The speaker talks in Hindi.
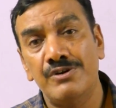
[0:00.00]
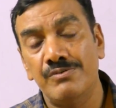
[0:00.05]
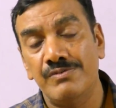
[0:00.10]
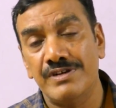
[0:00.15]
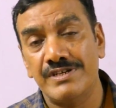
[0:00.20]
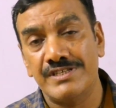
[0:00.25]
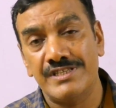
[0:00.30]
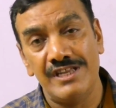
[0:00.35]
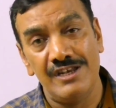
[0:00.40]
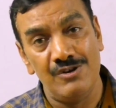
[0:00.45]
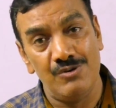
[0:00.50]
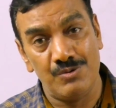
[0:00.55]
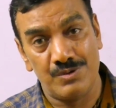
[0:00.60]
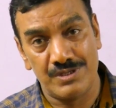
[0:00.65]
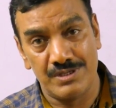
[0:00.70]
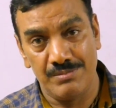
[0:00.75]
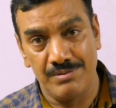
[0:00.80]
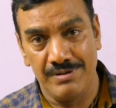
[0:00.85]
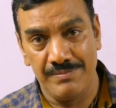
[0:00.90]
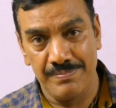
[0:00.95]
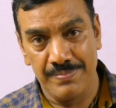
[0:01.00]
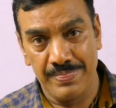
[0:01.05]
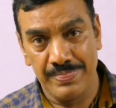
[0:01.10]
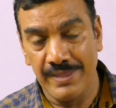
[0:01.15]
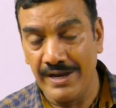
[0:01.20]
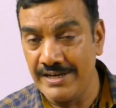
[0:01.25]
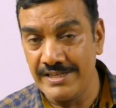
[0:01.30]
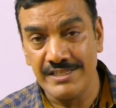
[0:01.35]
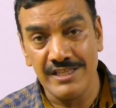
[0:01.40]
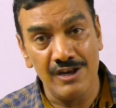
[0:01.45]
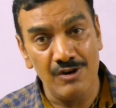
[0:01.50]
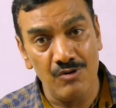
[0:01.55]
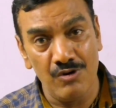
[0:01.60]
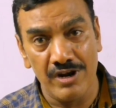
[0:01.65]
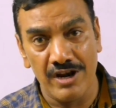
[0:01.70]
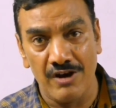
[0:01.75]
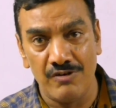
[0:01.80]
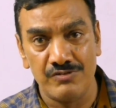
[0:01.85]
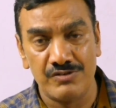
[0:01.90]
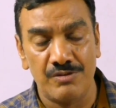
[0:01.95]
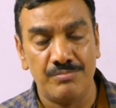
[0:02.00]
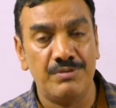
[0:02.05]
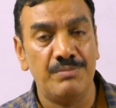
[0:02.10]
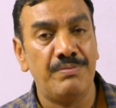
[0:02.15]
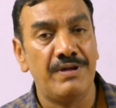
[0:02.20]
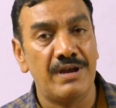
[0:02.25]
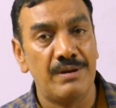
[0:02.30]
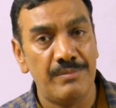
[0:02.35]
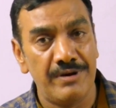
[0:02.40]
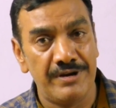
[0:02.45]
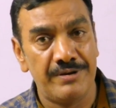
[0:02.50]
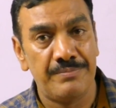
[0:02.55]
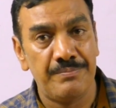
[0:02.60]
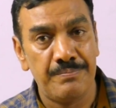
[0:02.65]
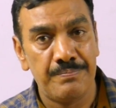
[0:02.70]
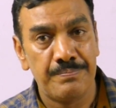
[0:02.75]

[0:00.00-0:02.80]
टूवर्ड्स द लोकसभा दैट इज द लोअर हाउस ऑफ द पार्लियामेंट